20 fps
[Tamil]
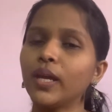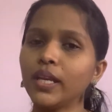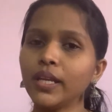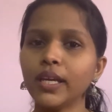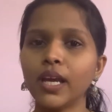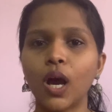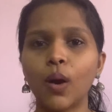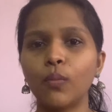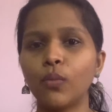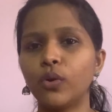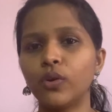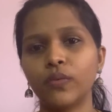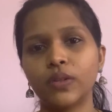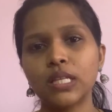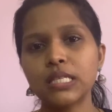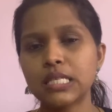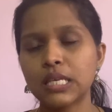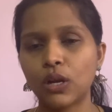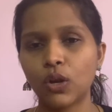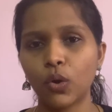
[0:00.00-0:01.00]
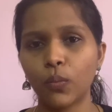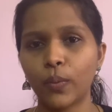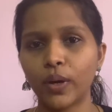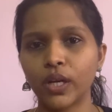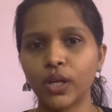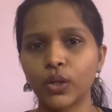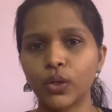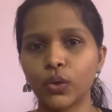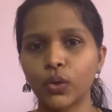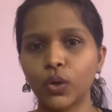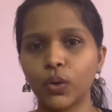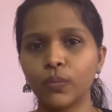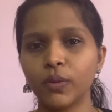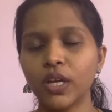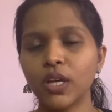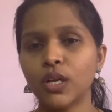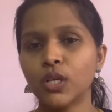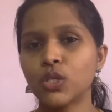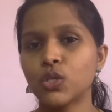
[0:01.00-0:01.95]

பெரிய அமௌண்ட் வந்து செலவு பண்ணிகிட்டு இருக்கோம்